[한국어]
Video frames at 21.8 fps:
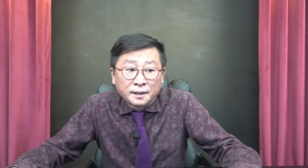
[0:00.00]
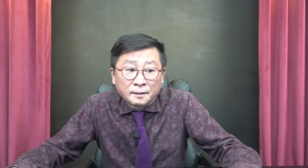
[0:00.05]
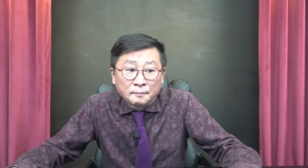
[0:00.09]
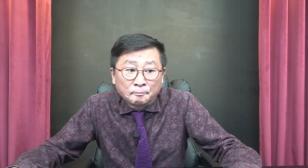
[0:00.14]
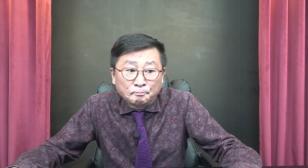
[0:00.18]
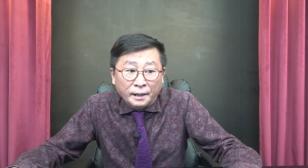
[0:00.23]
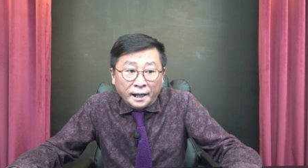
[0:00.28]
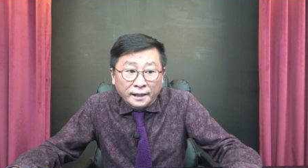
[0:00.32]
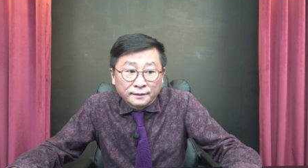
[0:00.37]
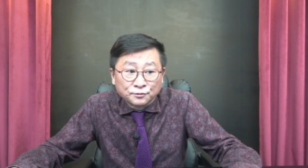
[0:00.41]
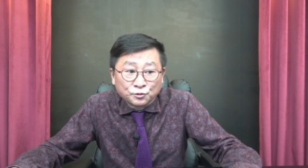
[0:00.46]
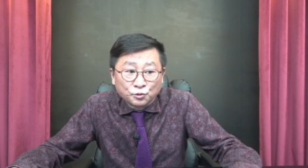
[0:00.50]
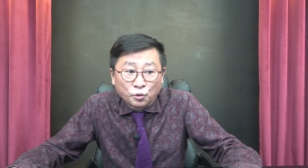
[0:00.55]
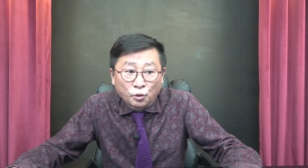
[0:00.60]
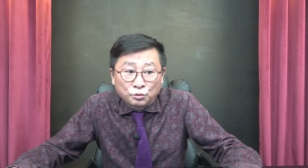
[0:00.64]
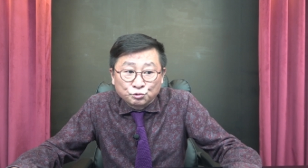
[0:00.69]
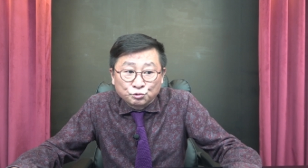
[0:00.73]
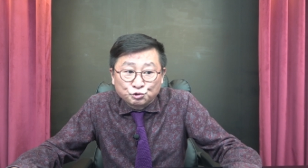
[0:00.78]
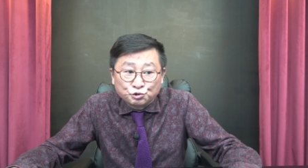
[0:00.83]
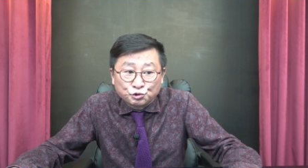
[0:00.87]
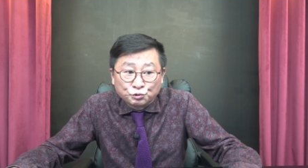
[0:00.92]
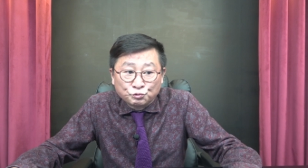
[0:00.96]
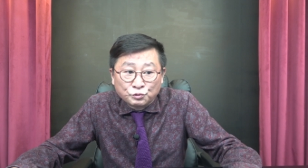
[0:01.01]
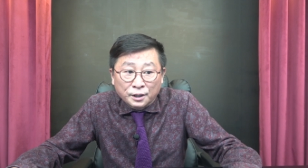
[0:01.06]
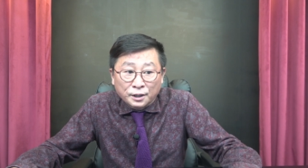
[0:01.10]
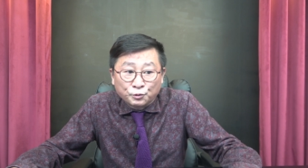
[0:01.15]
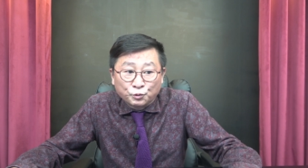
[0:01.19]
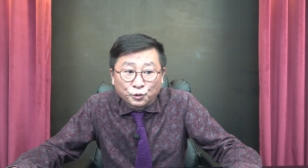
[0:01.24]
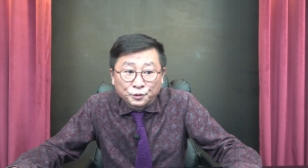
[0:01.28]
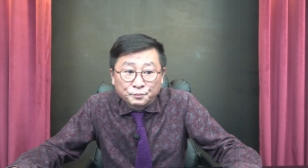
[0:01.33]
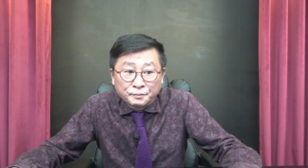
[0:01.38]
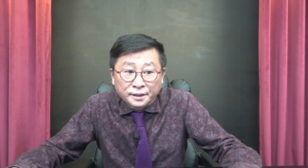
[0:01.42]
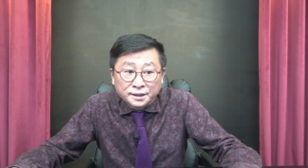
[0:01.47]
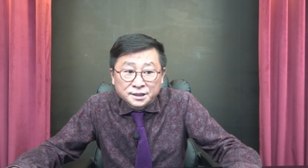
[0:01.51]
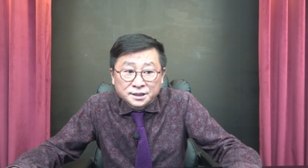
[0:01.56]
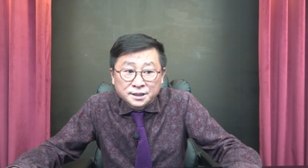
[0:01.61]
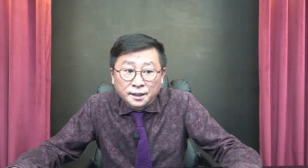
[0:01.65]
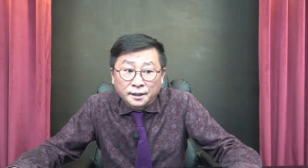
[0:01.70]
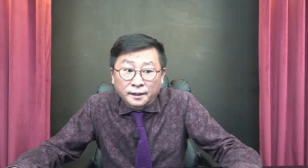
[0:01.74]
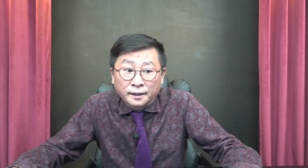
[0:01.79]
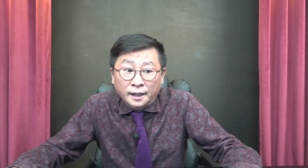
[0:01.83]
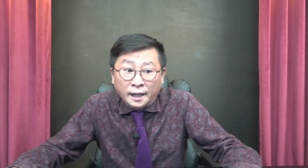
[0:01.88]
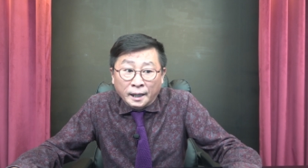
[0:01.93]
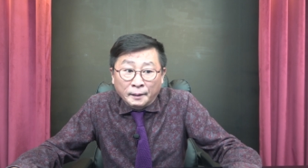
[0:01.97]
반공 중화권
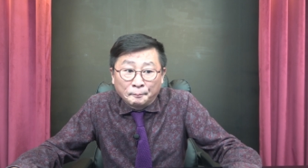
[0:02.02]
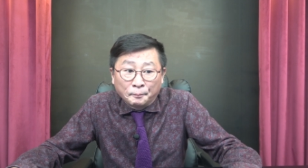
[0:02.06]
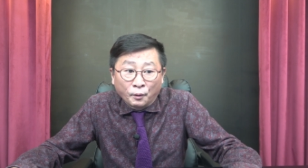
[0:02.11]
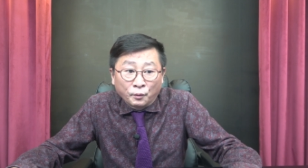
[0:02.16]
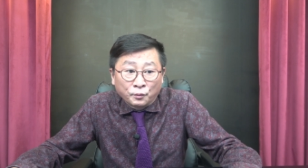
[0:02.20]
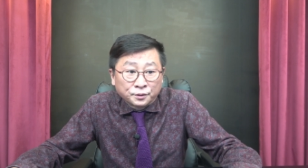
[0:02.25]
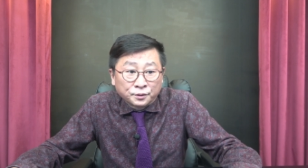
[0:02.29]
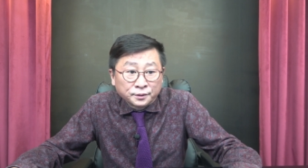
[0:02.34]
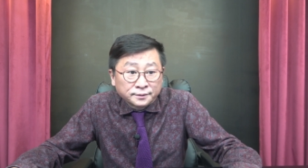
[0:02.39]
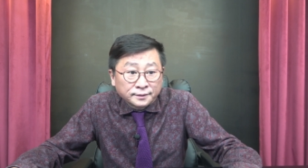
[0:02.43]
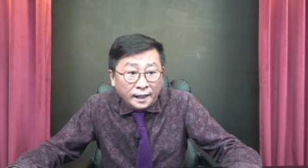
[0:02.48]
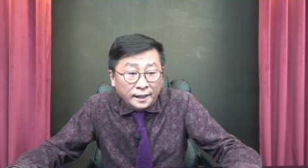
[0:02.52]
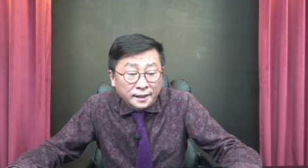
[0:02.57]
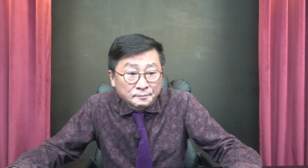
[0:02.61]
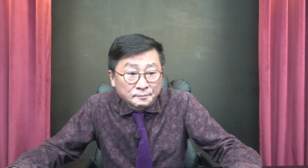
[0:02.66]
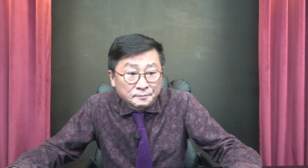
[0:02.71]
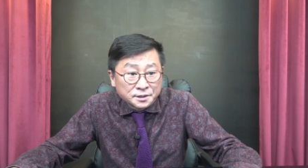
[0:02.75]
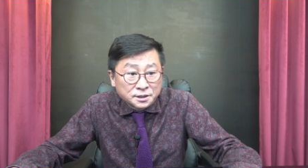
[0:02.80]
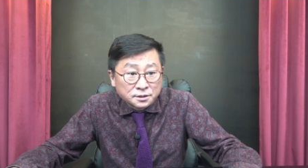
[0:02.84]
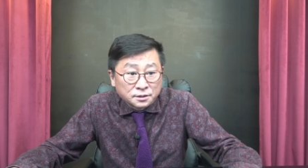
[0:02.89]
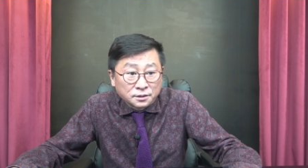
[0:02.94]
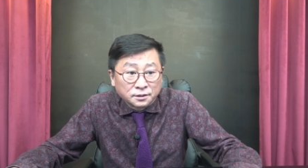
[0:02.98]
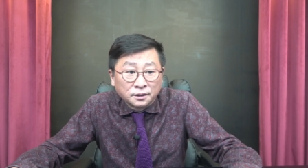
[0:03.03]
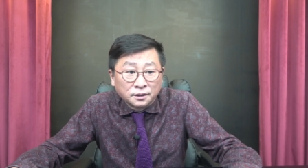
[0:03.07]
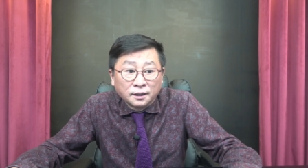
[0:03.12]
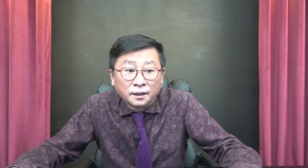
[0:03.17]
매체 에포크 타임즈